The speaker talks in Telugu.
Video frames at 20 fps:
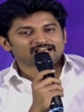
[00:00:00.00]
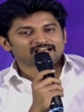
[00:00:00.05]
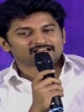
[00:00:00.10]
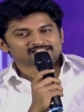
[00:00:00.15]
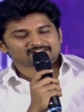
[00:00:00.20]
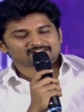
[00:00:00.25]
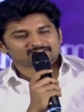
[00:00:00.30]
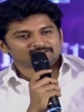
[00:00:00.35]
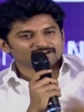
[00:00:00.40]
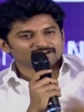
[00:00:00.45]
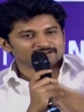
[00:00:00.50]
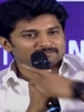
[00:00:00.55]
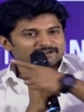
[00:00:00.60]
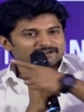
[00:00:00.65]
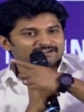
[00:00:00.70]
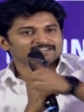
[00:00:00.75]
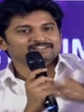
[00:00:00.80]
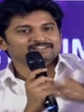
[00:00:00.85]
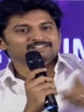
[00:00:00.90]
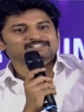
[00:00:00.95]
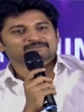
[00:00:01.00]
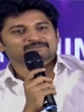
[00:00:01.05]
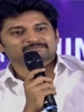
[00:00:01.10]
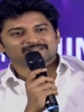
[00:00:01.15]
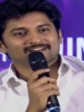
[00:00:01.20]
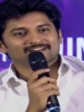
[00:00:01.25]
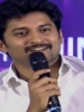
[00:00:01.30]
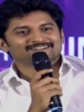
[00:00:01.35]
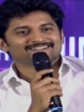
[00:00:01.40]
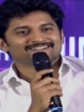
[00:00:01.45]
అసలు వాడిని పెట్టద్దని
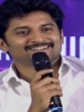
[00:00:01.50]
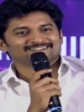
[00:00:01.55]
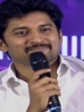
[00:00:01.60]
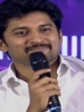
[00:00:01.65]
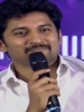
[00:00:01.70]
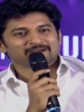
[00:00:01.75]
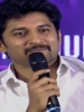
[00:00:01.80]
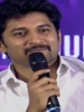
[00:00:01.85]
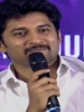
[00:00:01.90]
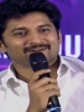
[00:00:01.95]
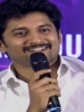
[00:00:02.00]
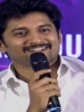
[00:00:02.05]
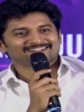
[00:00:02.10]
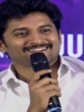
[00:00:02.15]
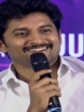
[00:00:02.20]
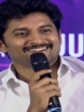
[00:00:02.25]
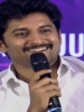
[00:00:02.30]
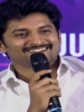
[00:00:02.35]
చెప్తానని భయపడి